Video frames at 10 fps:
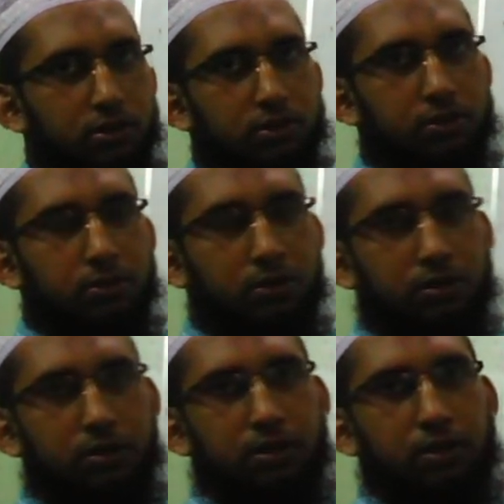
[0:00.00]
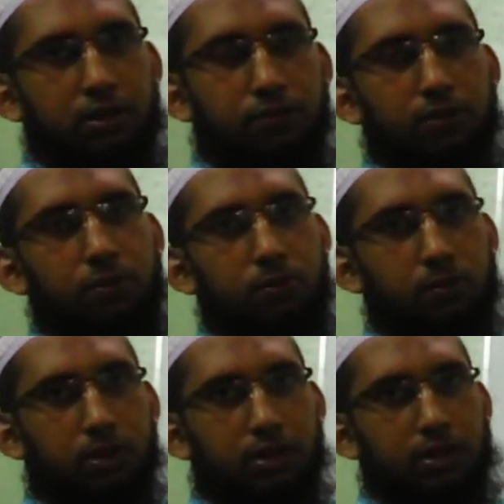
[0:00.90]
যেমন ইফ ইউ
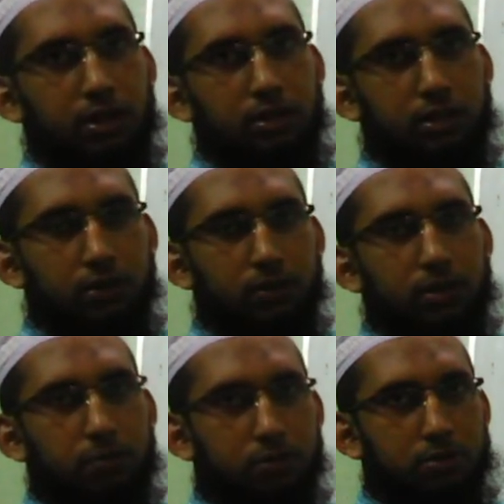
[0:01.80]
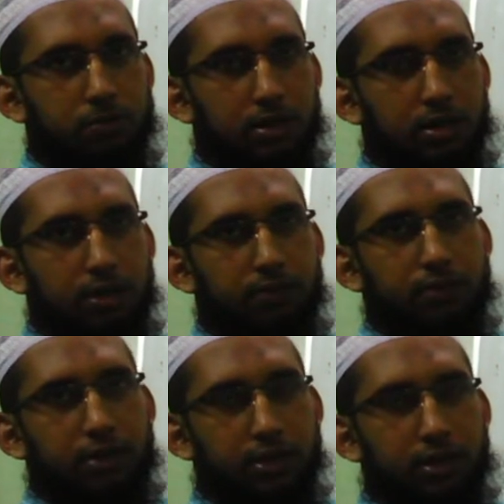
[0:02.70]
ওয়ার্ক হার্ড ইউ ক্যান প্রসপার ইন লাইফ
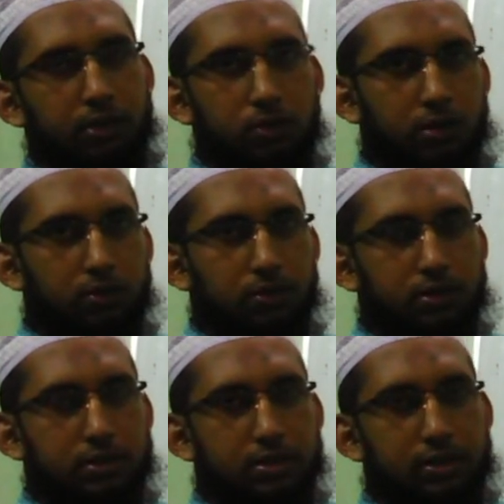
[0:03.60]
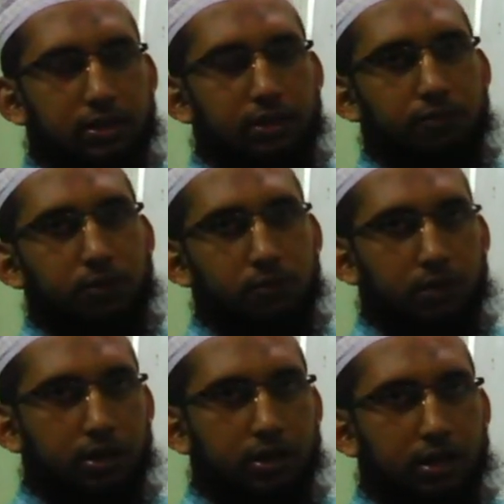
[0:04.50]
এখানে দুইটা ক্লজ আছে ইফ ইউ
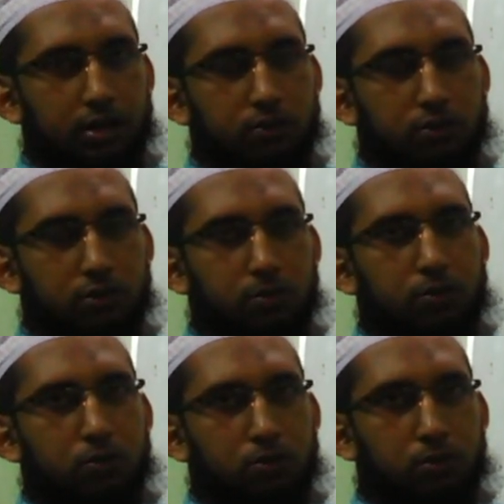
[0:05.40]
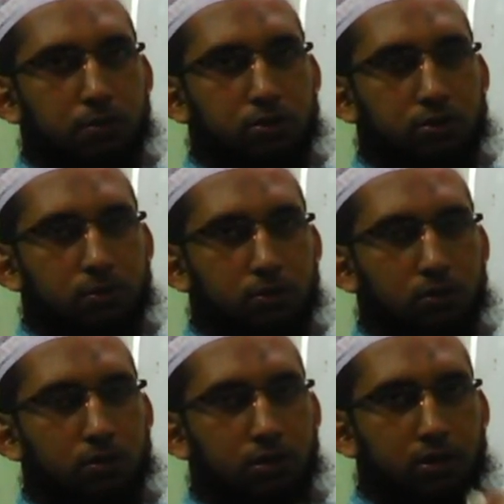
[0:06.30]
ওয়ার্ক হার্ড যদি তুমি কঠোর পরিশ্রম
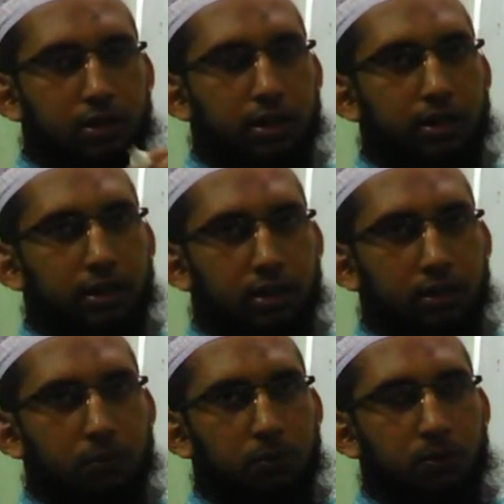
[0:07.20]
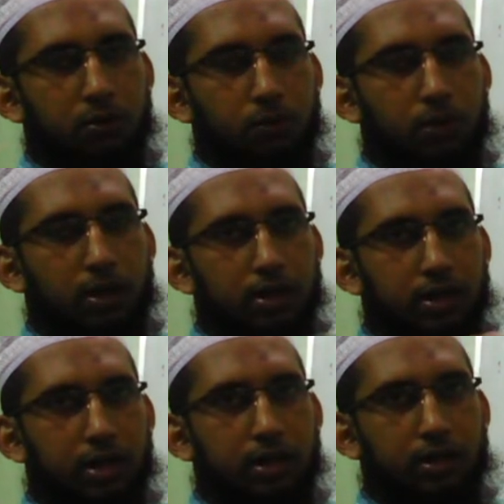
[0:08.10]
করো এখানে ইউ ওয়ার্ক
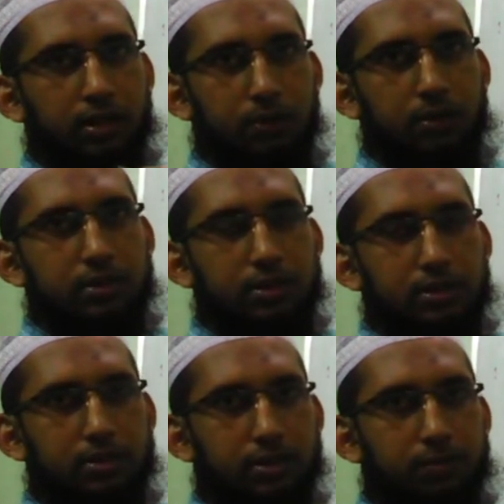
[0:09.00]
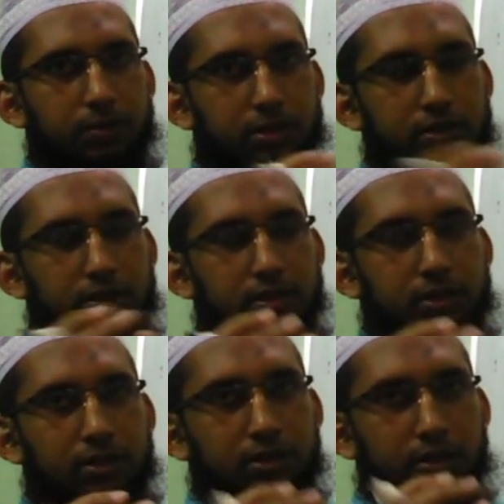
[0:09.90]
হার্ড ইউ আছে সাবজেক্ট আছে
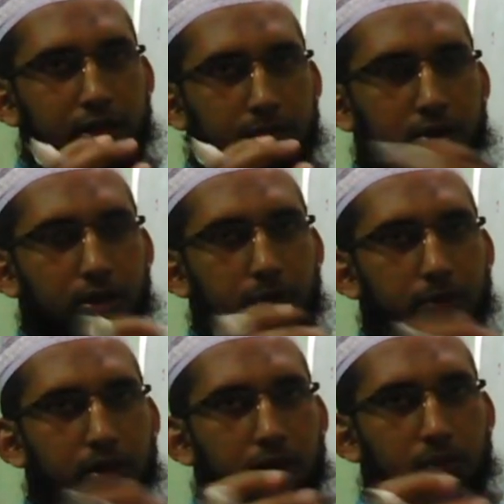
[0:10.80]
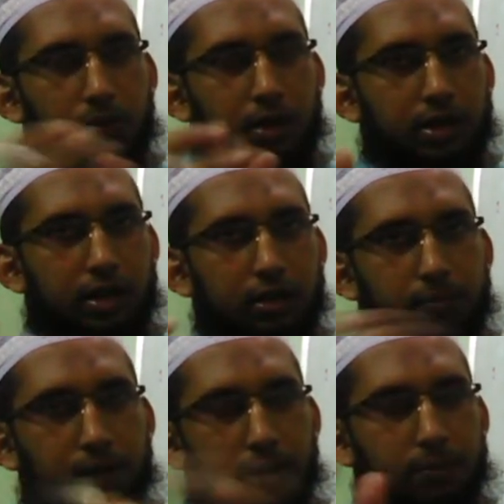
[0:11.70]
এবং এরপরে ওয়ার্ক হার্ড
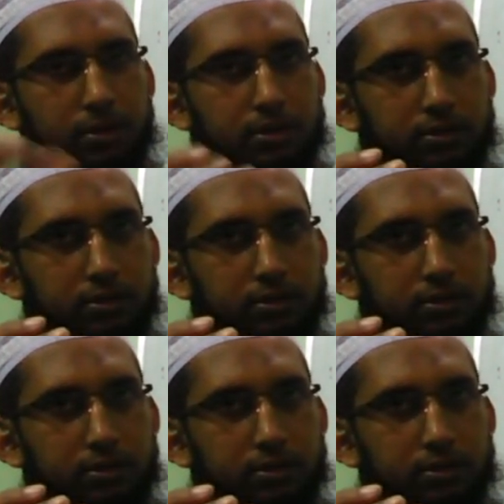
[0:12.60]
ভার্ব আছে